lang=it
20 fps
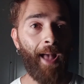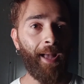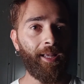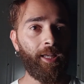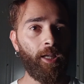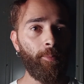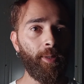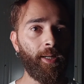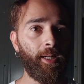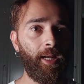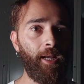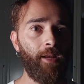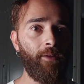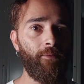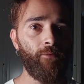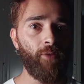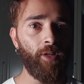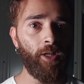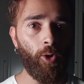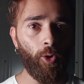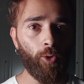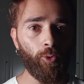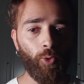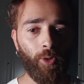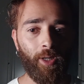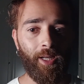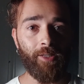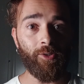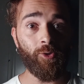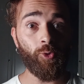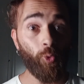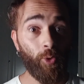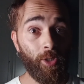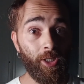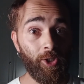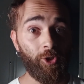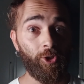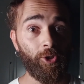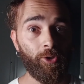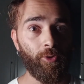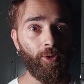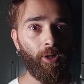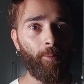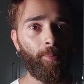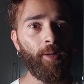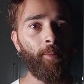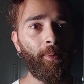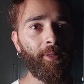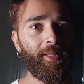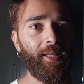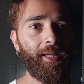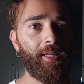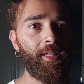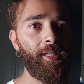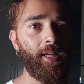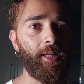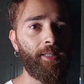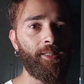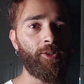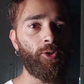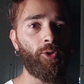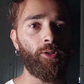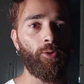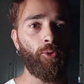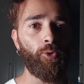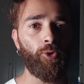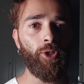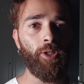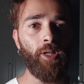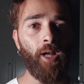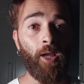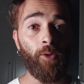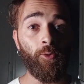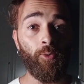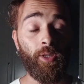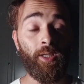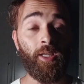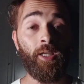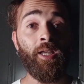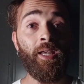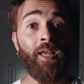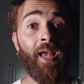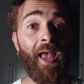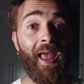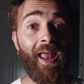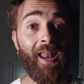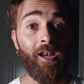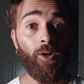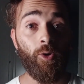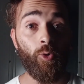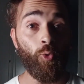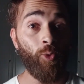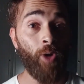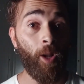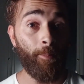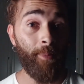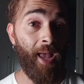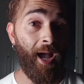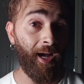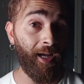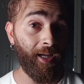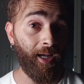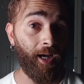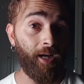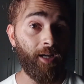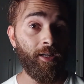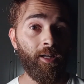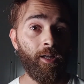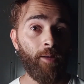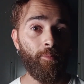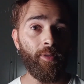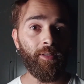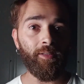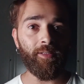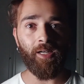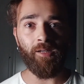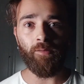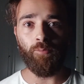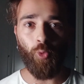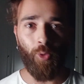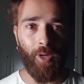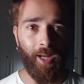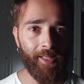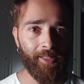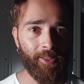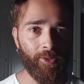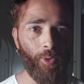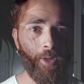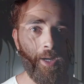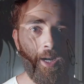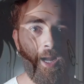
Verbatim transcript: anche perché vi ricordo che Tsukishiro, la prima tecnica di Sodeno Shirayuki, è luna bianca, mentre il Mugetsu